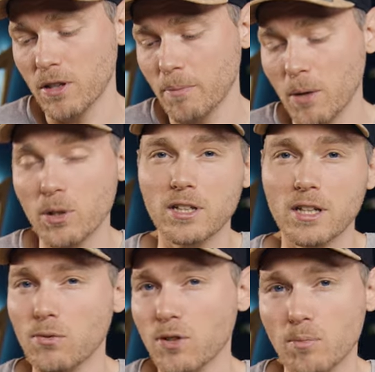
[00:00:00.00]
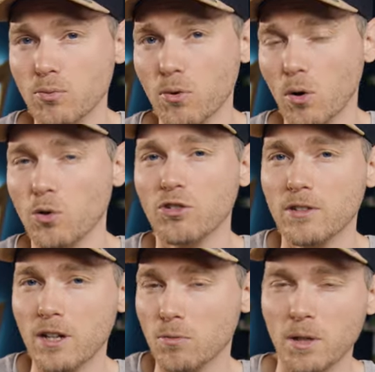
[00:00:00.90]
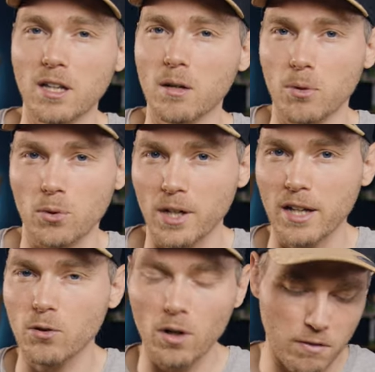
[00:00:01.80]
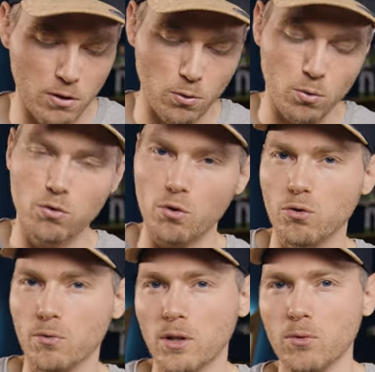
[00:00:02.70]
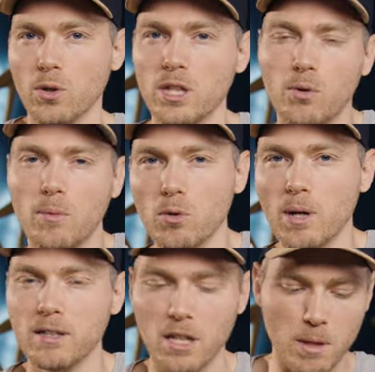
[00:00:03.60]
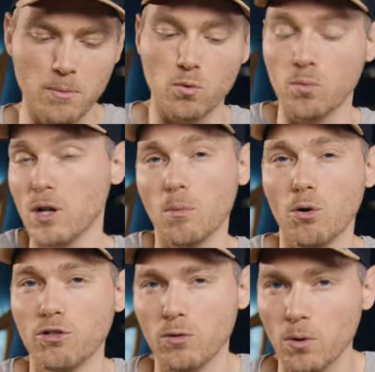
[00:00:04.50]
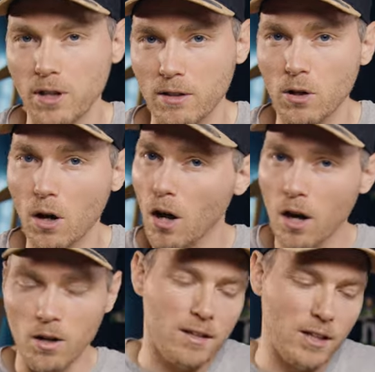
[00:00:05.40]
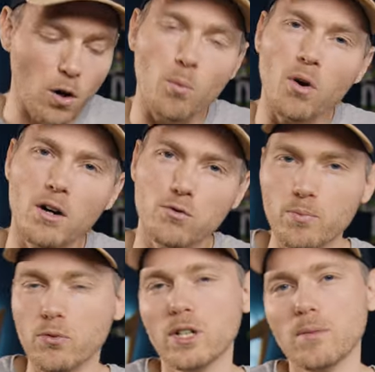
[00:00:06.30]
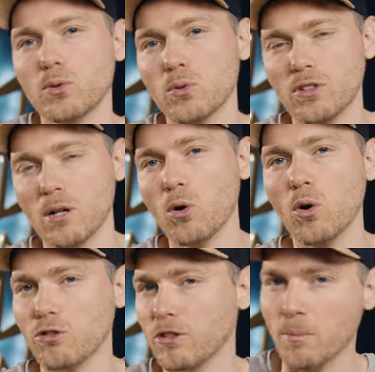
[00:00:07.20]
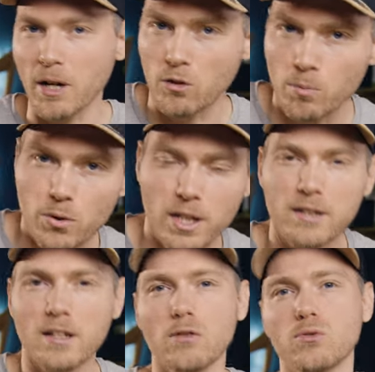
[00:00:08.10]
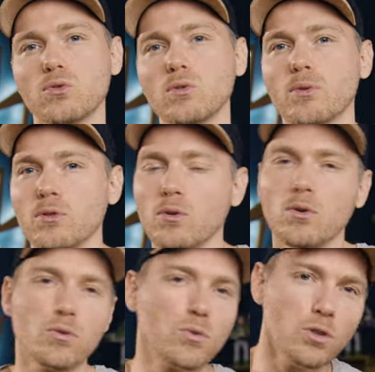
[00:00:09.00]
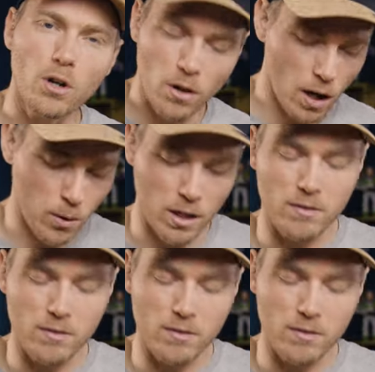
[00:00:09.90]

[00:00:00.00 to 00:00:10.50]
C'est pas un boîtier qui est fait pour enregistrer un spectacle pendant 4 heures, il va sans doute surchauffer, vous aurez des problèmes de batterie même si vous pouvez le brancher sur secteur. Néanmoins, vous pouvez potentiellement enregistrer par exemple une interview pendant une heure, à mon